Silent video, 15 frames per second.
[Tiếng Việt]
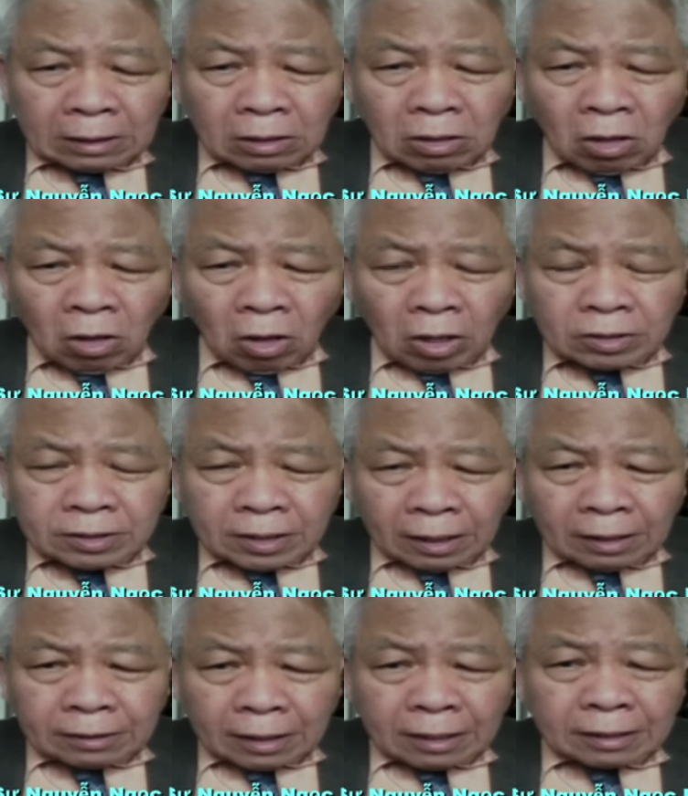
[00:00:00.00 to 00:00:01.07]
họ
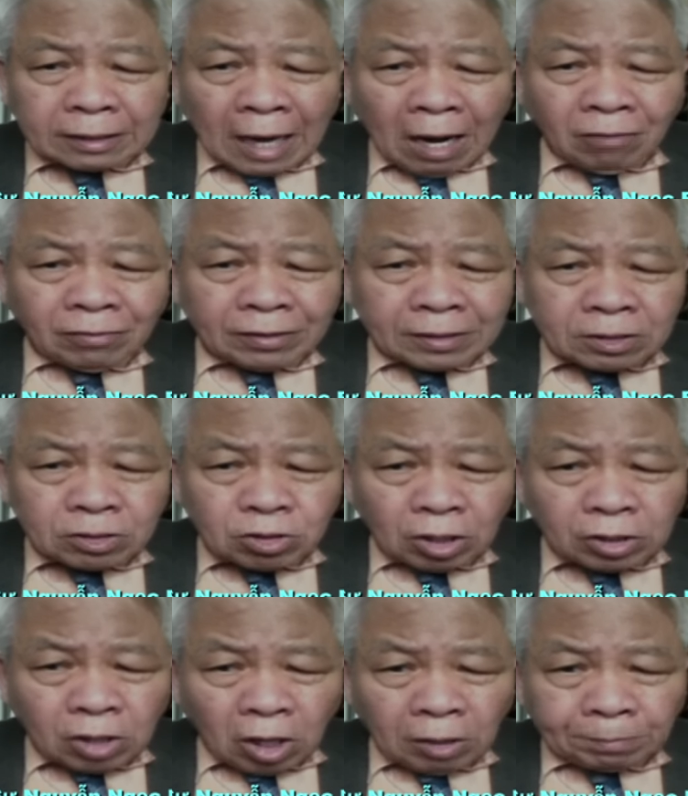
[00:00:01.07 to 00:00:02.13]
rất là tỉnh táo về cái
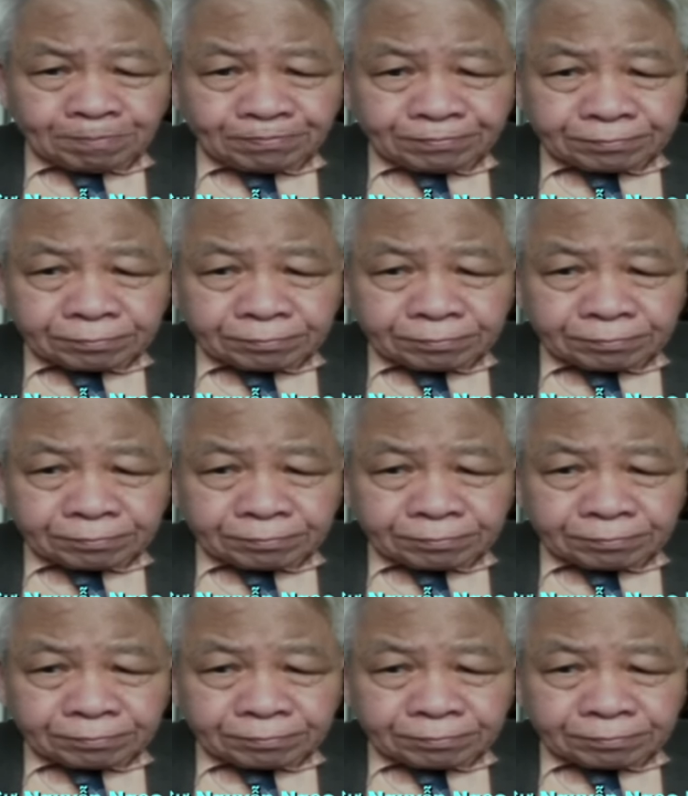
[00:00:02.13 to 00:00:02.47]
chuyện đó